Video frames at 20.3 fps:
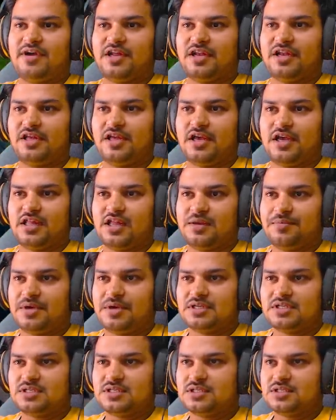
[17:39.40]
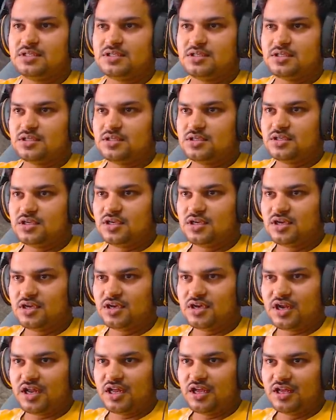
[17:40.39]
नहीं है क्या तेरे पास
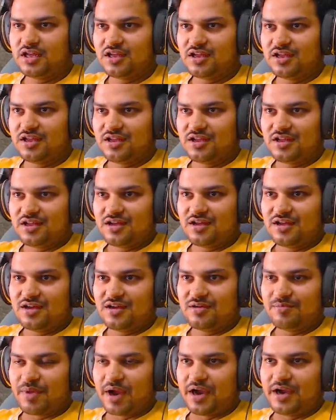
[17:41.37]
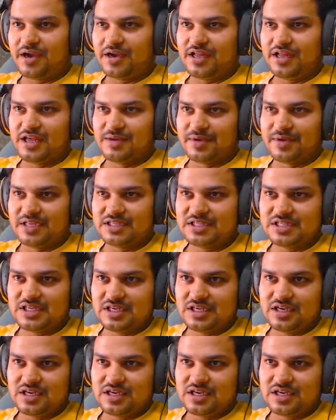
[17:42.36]
अरे पैंट ही है भाई इसकी ये